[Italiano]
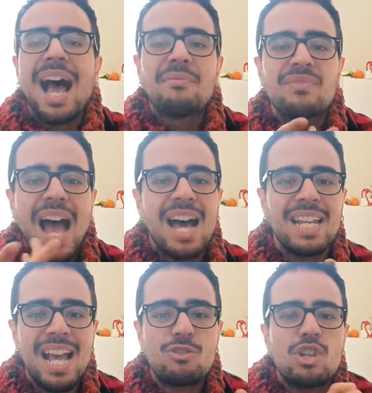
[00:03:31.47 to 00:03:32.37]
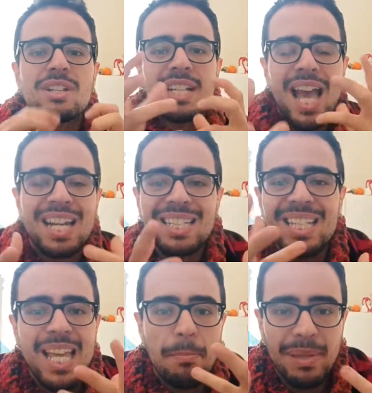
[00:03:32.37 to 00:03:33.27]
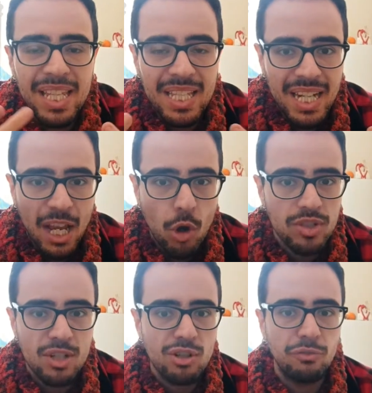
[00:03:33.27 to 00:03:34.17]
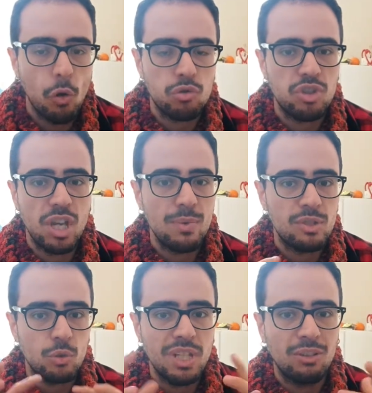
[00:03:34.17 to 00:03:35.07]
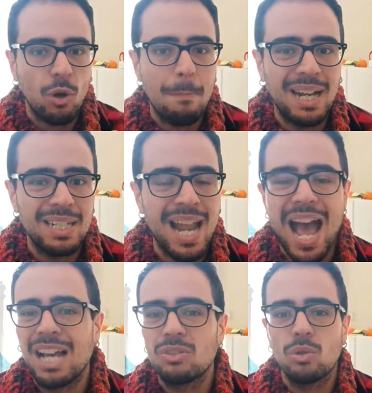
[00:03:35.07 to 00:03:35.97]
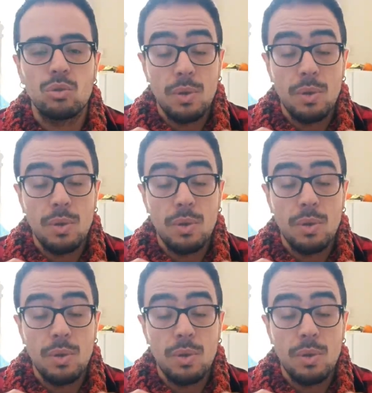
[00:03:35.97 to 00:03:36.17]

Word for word: andare a cercare di capire cosa ci fosse questo dietro appannato,